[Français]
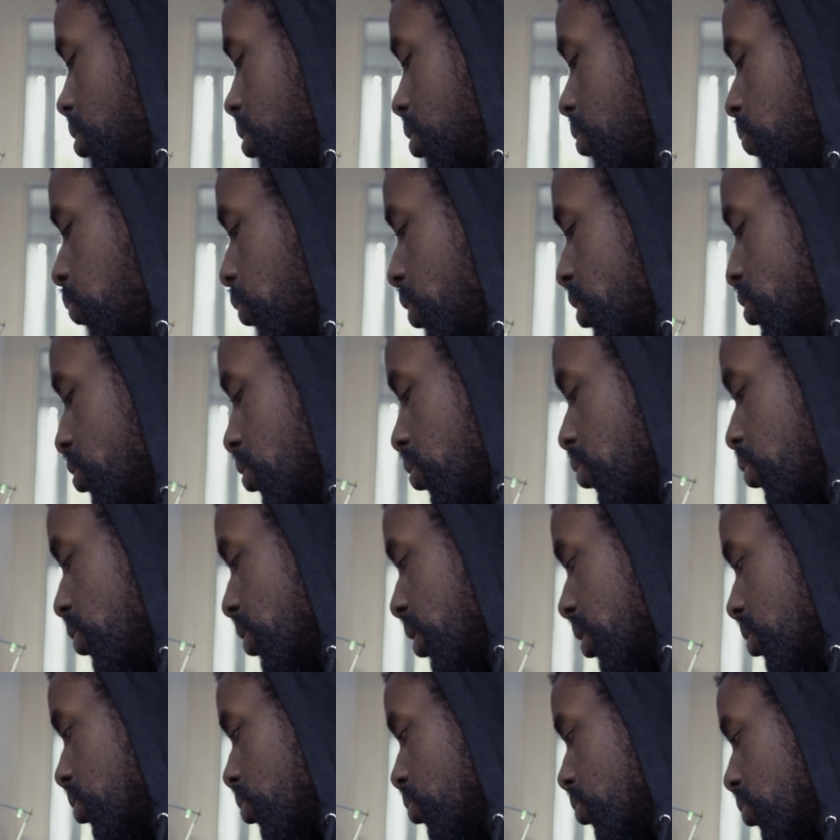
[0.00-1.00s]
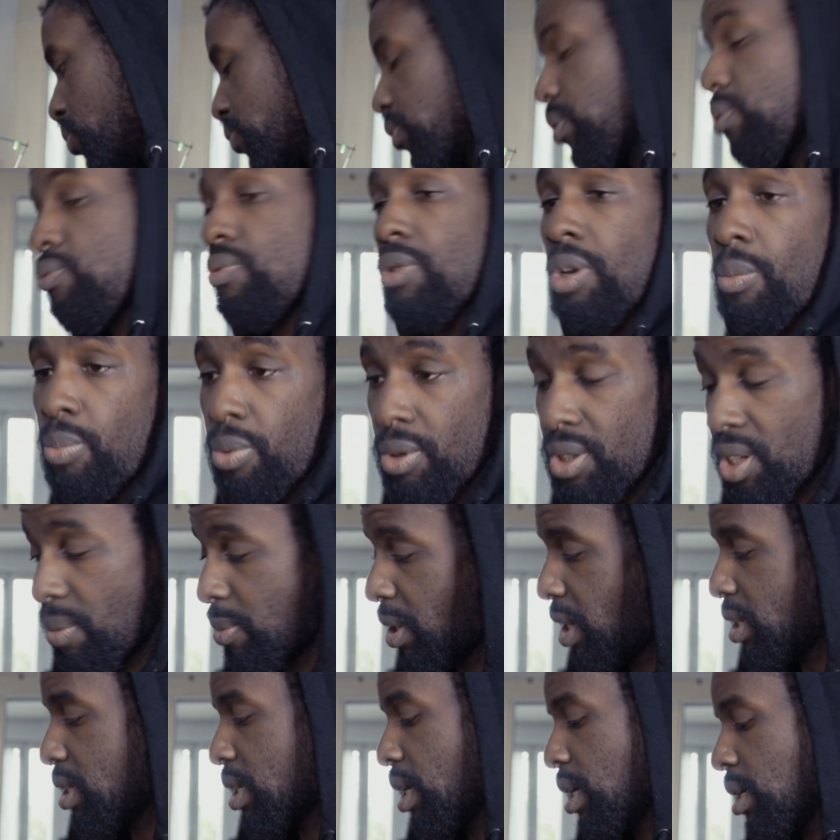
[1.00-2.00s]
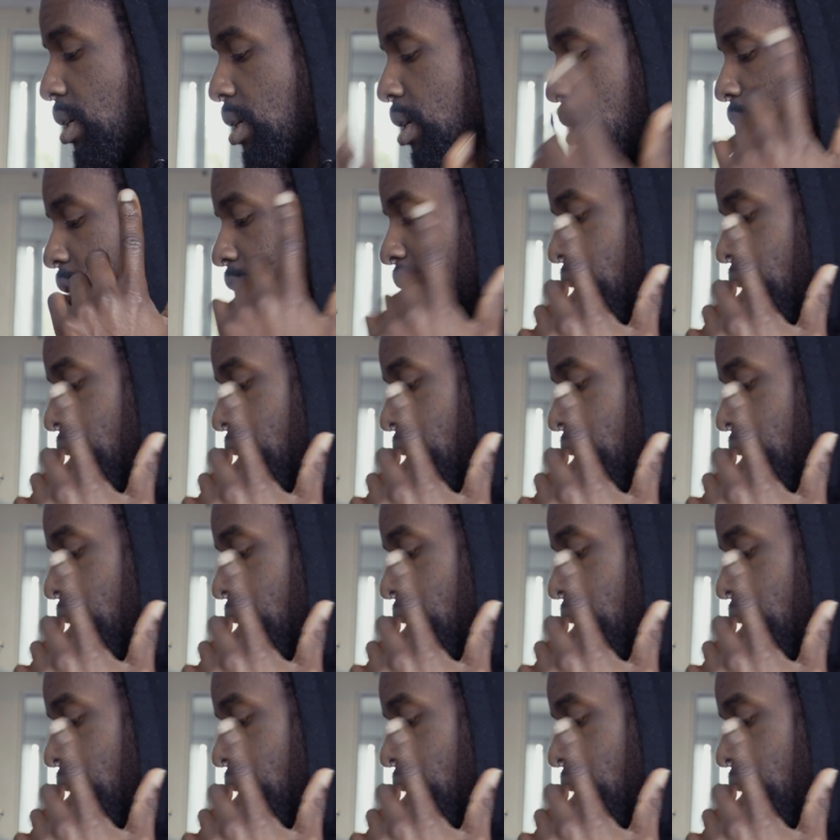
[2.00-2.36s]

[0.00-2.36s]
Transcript: Euh, pour les anglo-saxons, en tout cas pour les américains.